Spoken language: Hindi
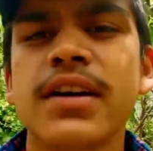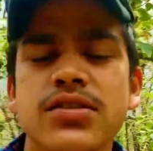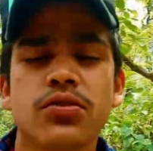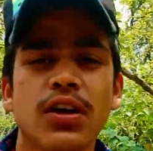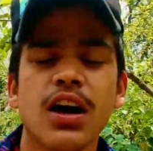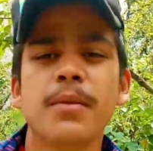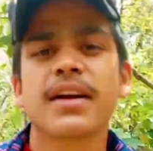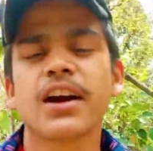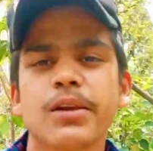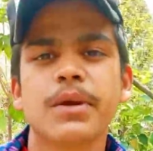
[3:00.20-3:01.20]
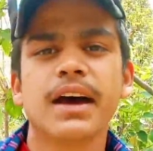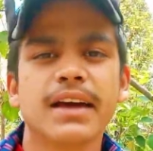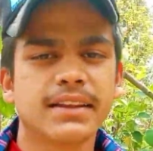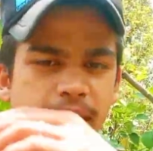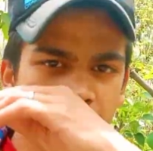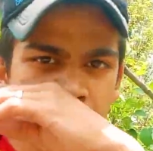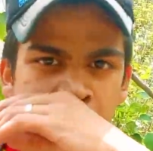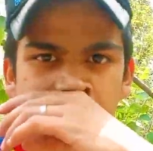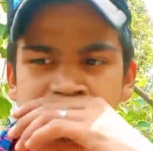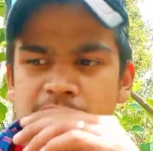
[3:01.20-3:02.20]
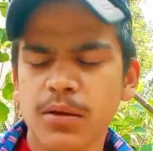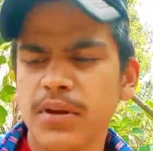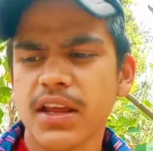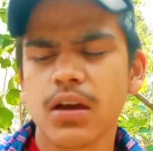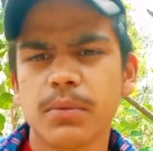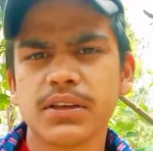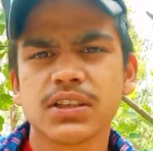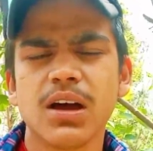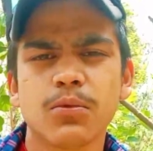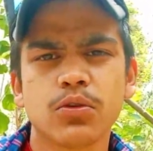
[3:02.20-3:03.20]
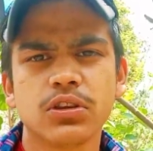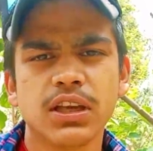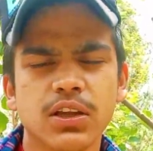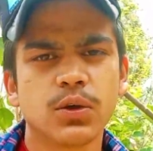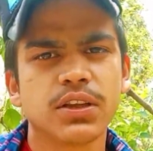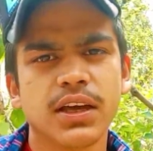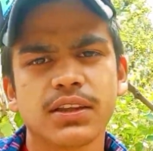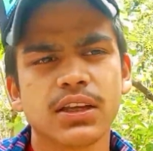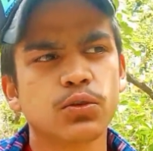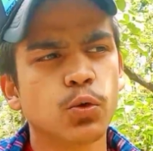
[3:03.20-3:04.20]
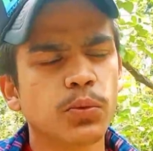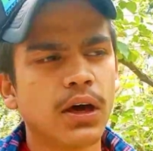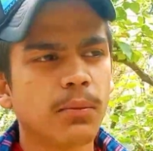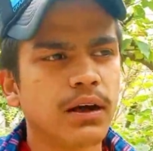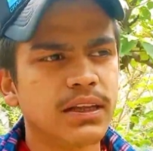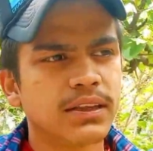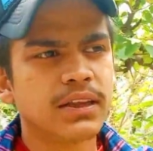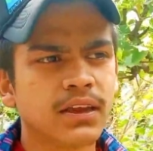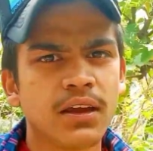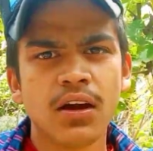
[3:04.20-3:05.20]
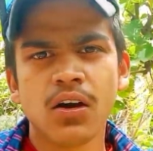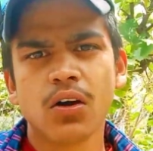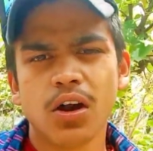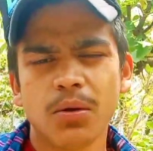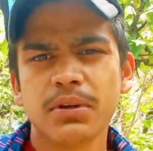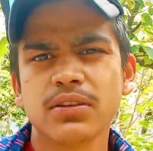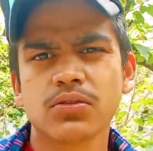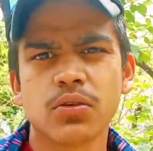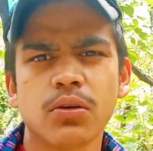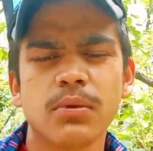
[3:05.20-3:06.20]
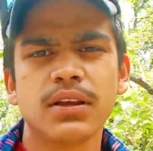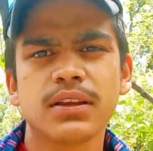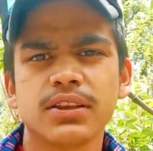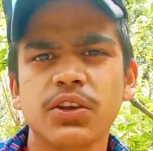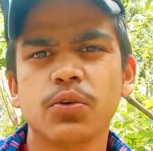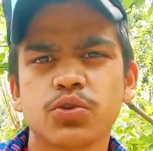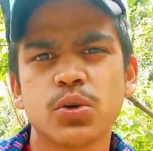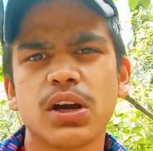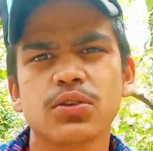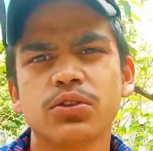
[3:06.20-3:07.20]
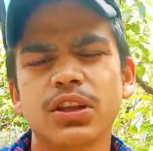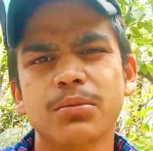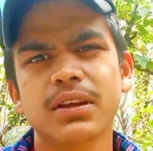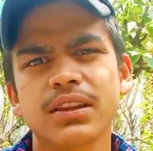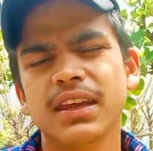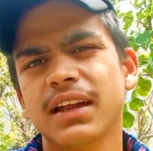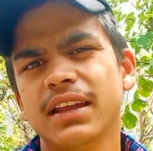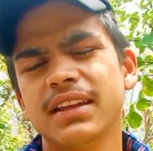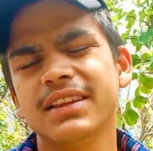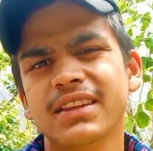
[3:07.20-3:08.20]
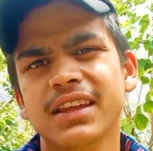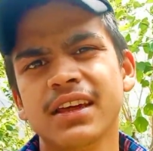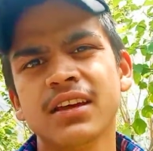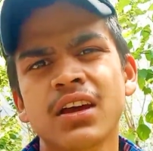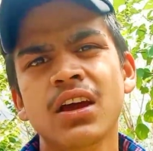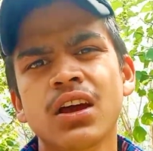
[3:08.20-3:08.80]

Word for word: वैसे तो यहाँ मैं कल भी आया था कल मैंने यहाँ पे शाम को दिया दिया था धूप धाप वाली थी और अभी सोमवार दिन हो चुका है तो दिन में दिया नहीं देते हैं